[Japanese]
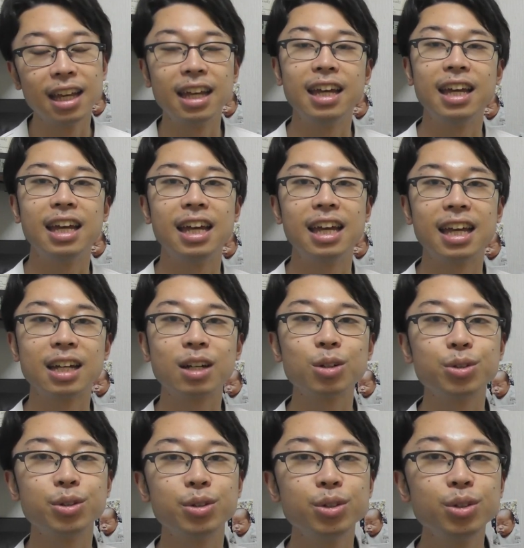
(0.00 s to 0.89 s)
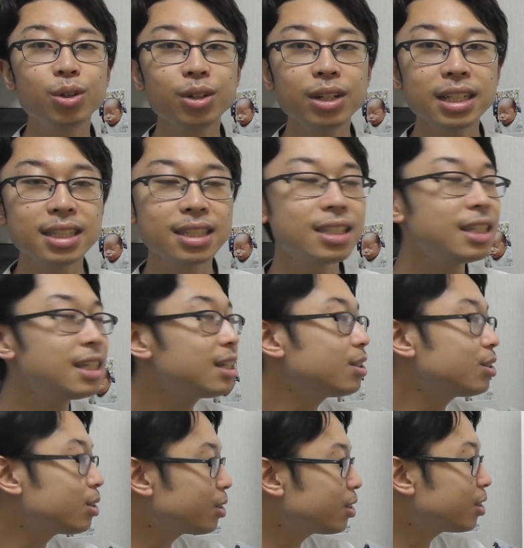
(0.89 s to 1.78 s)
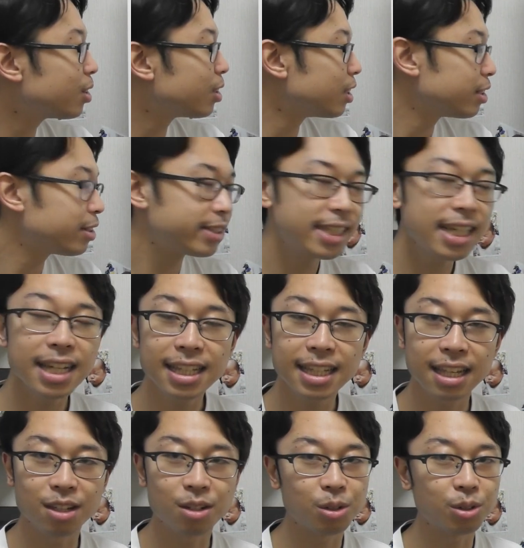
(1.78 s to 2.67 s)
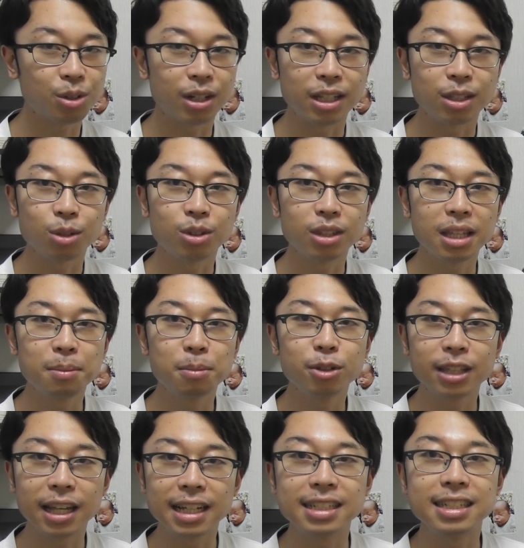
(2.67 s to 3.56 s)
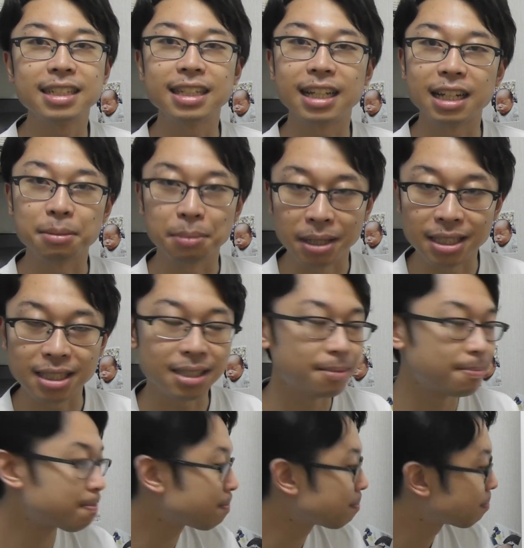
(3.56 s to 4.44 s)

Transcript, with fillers: えー、この動きすぎるのを防いでいくことがとっても大事になります。